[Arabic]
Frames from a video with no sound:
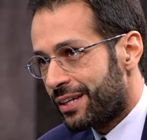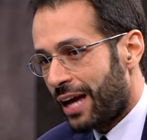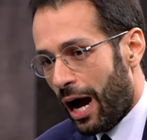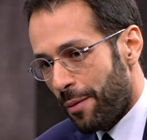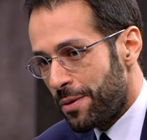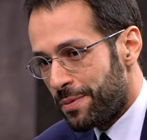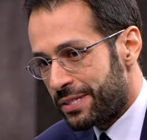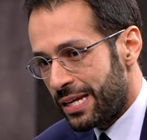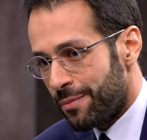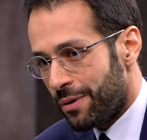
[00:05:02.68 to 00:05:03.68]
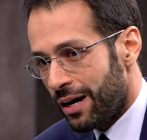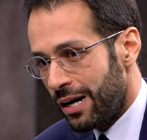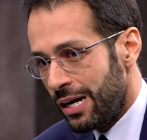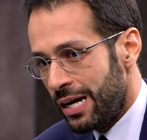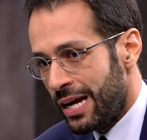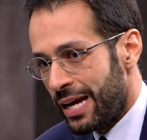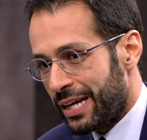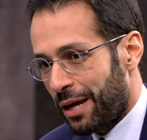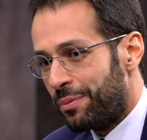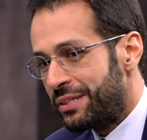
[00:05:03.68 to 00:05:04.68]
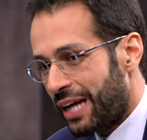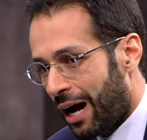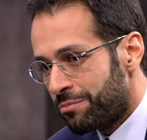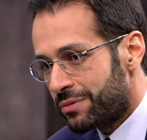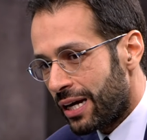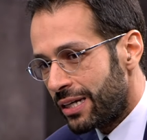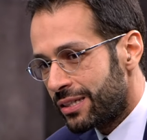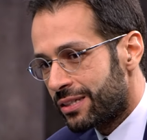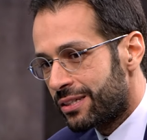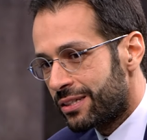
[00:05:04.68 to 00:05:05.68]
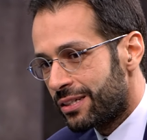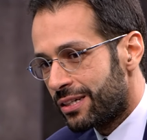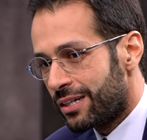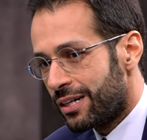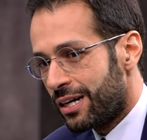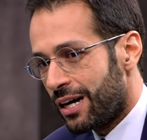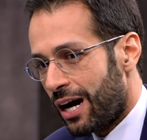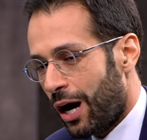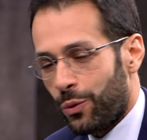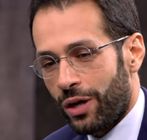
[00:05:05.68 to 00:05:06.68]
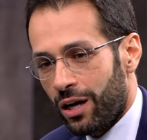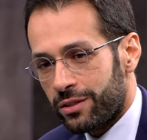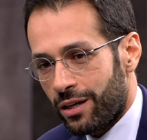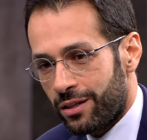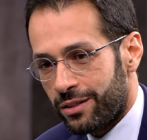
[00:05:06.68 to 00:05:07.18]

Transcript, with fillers: كحبيبه سابقه كبنت عمتك او كاختك